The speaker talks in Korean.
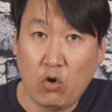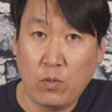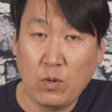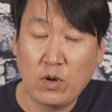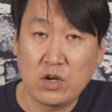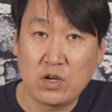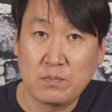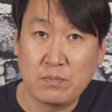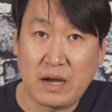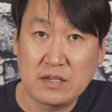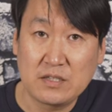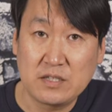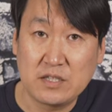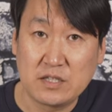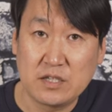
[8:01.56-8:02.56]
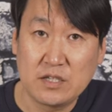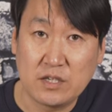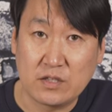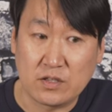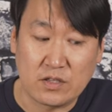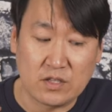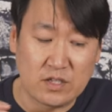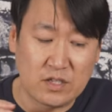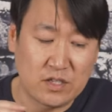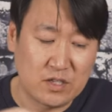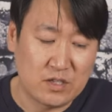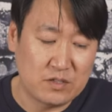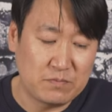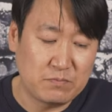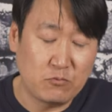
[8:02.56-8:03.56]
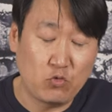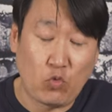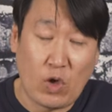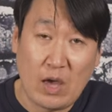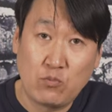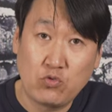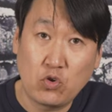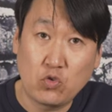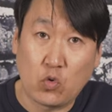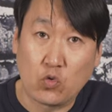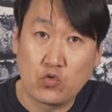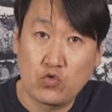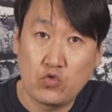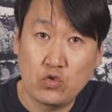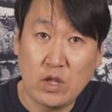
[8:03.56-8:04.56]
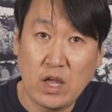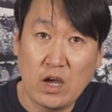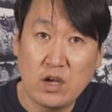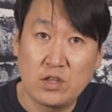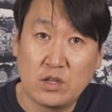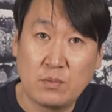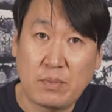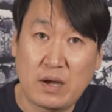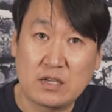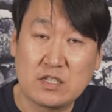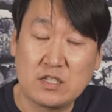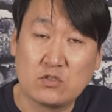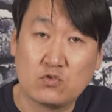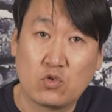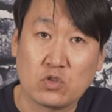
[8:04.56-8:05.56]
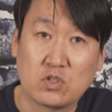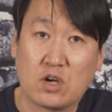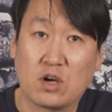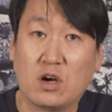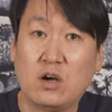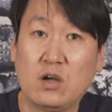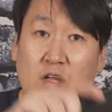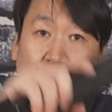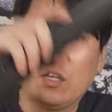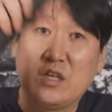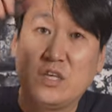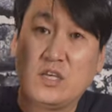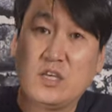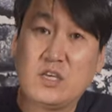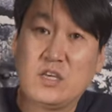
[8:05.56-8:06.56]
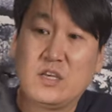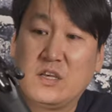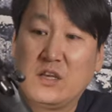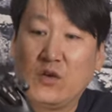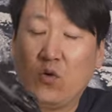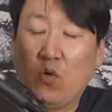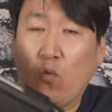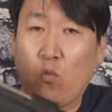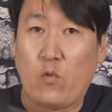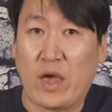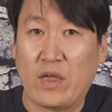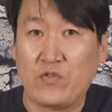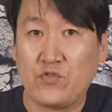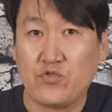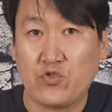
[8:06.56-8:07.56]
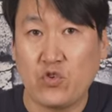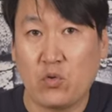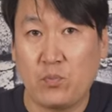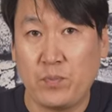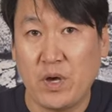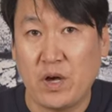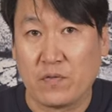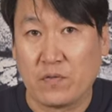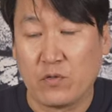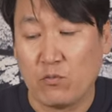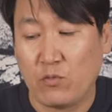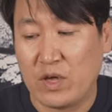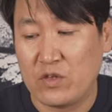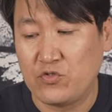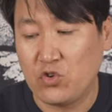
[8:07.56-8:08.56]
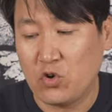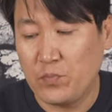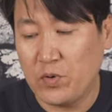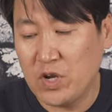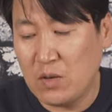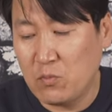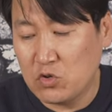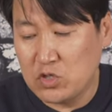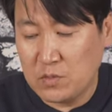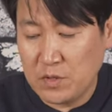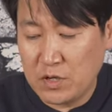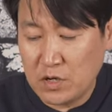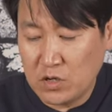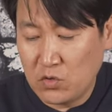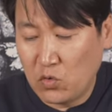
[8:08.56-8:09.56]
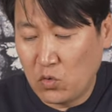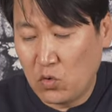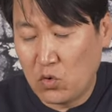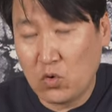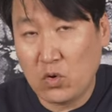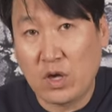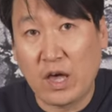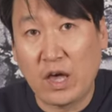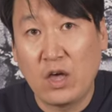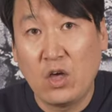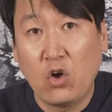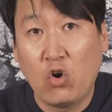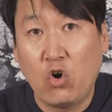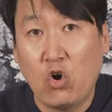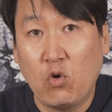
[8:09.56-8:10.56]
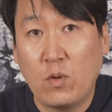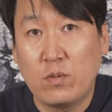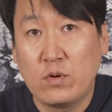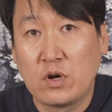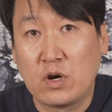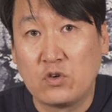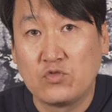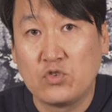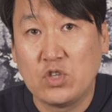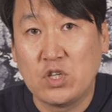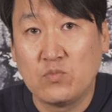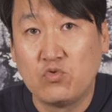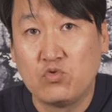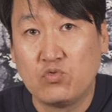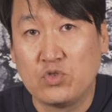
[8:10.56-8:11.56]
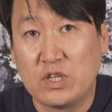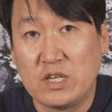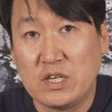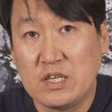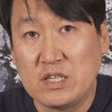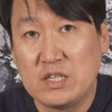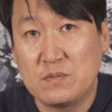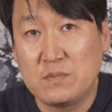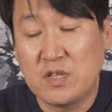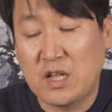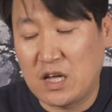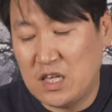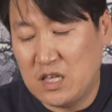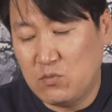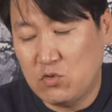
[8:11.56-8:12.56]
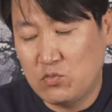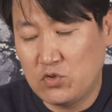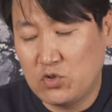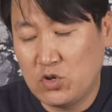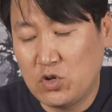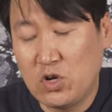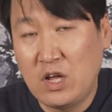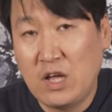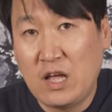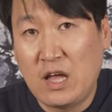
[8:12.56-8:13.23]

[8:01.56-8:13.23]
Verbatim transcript: 호복 끄는 방식은 이 외부로 노출되어 있는 방식으로서 이 왼쪽 편, 왼쪽 편에 보시면은 이렇게 호흡을걸 수 있는 부분이 있습니다. 이 부분을